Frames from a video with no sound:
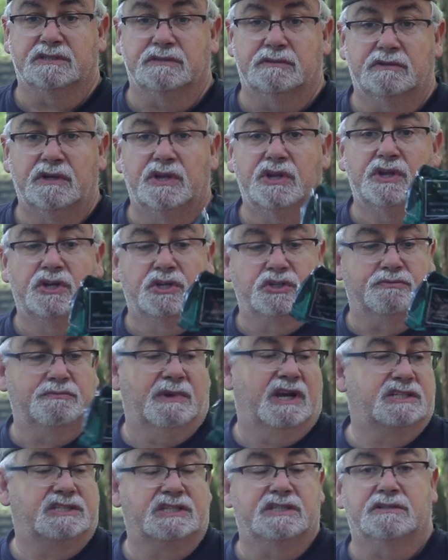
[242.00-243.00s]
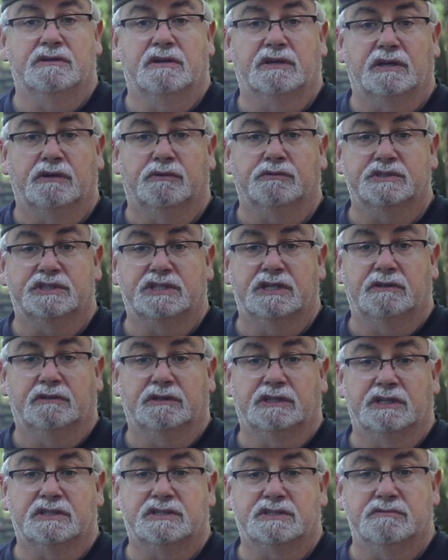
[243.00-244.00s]
so, schmeiße ich so eine große
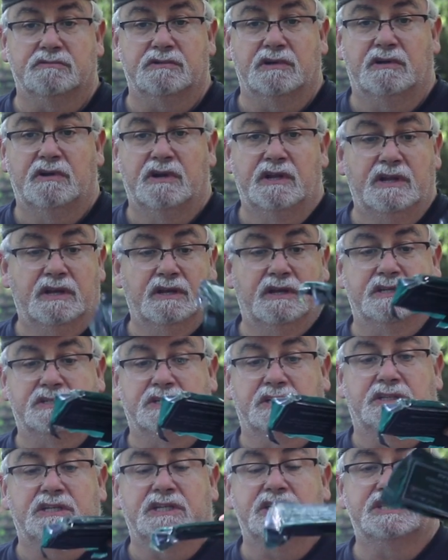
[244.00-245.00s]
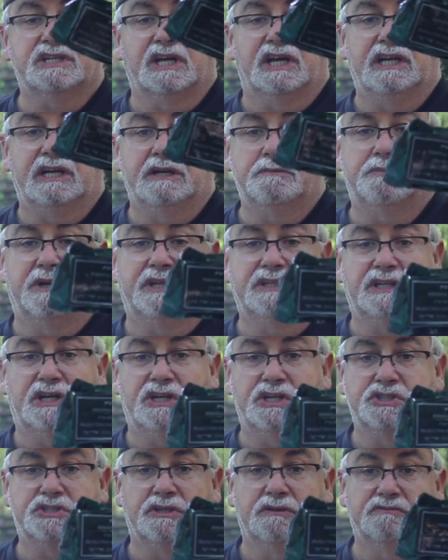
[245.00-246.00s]
noch dazu. Also die
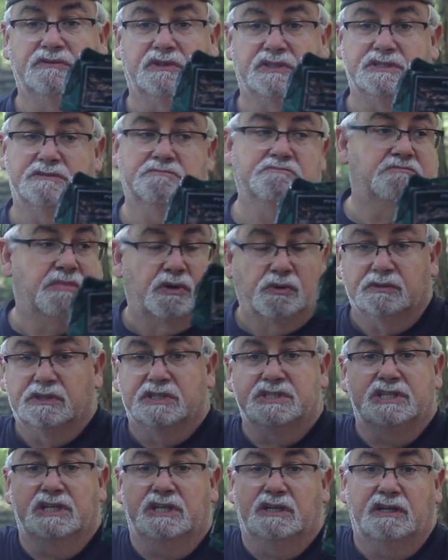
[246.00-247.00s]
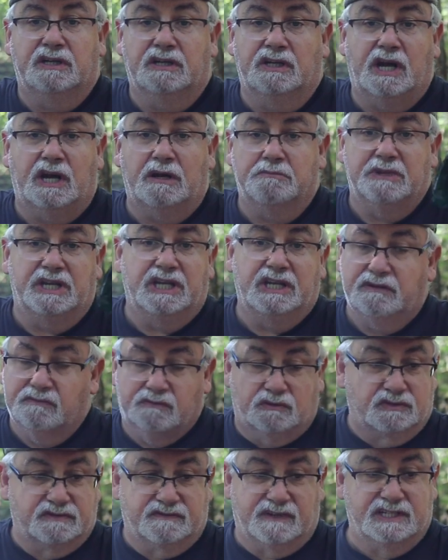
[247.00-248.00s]
Israeli-Bandage kommt aus dem Bundesheer, Armee,
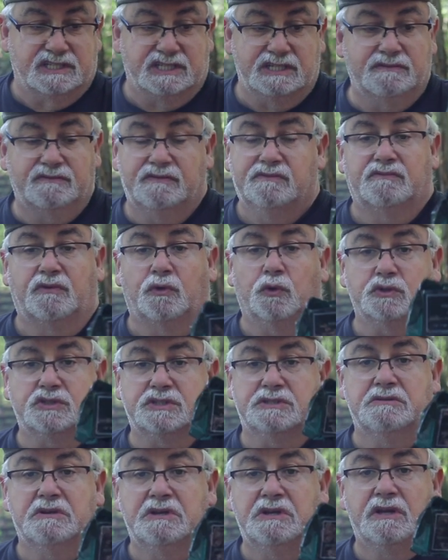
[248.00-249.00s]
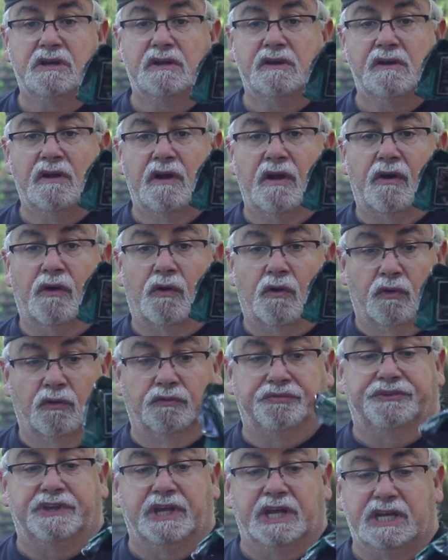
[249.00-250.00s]
was weiß ich was.
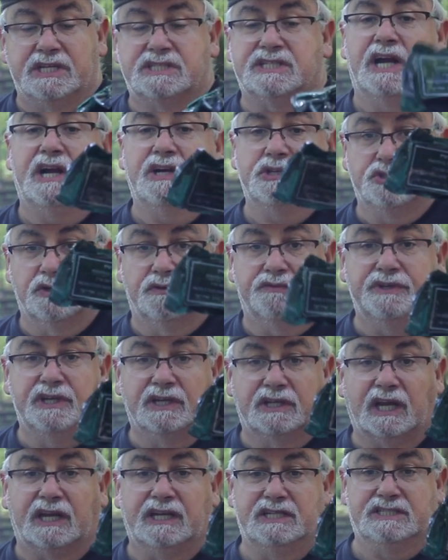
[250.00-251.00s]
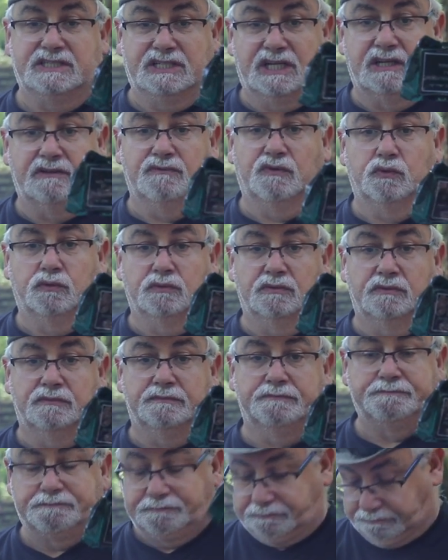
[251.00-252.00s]
Und die sind schon viel größere Wunden.